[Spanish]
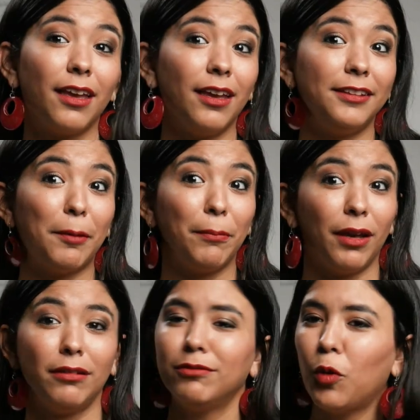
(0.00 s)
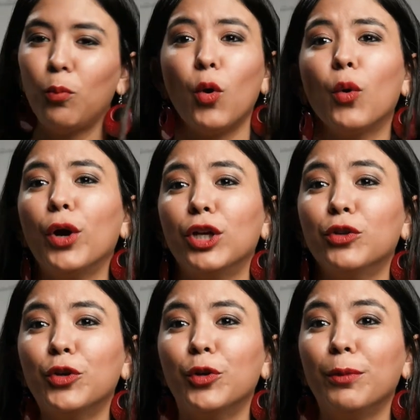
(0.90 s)
Y también un buen jueguito
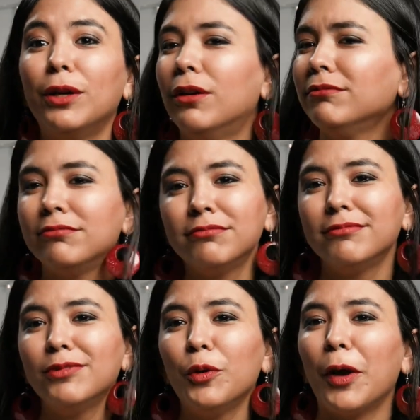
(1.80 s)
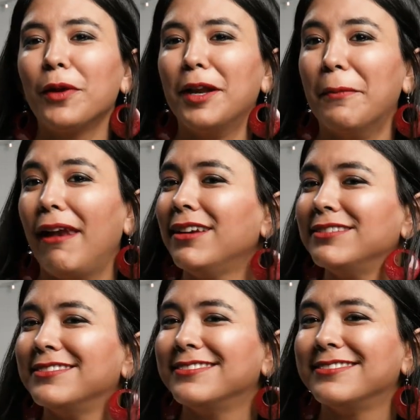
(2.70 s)
de dominó nunca viene mal.
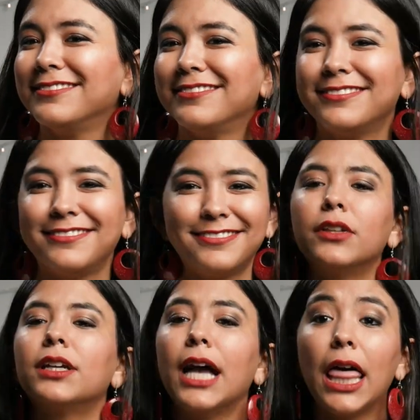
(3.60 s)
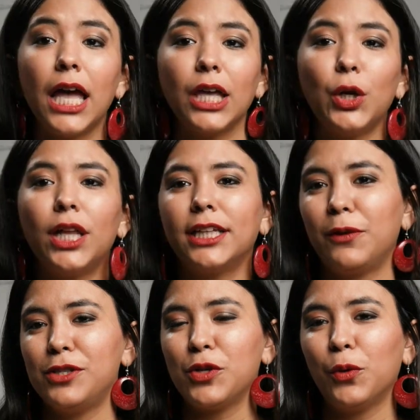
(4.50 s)
Cada año la
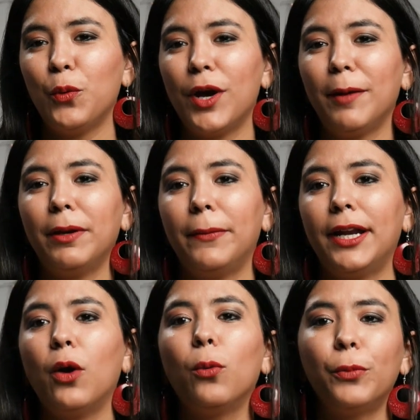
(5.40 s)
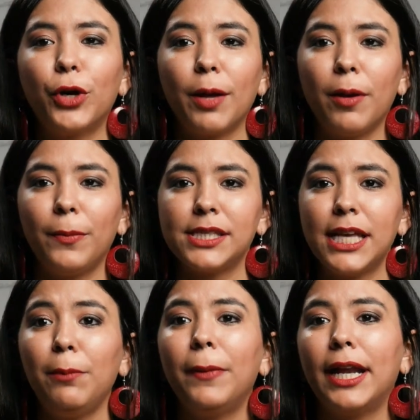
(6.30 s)
televisión cubana prepara un programa
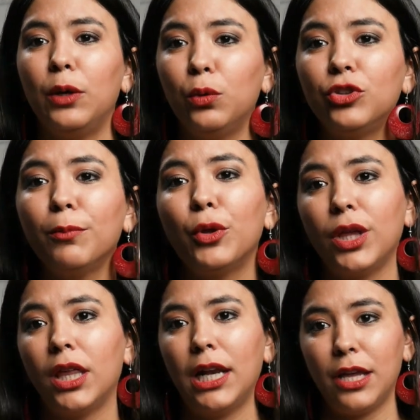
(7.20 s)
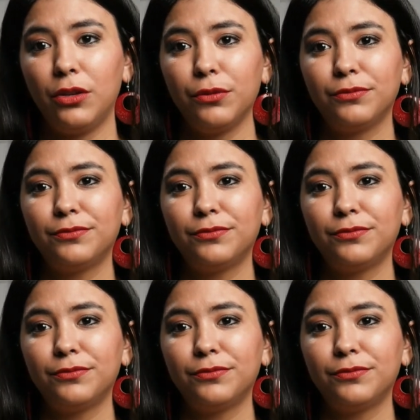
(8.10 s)
especial para el último día del año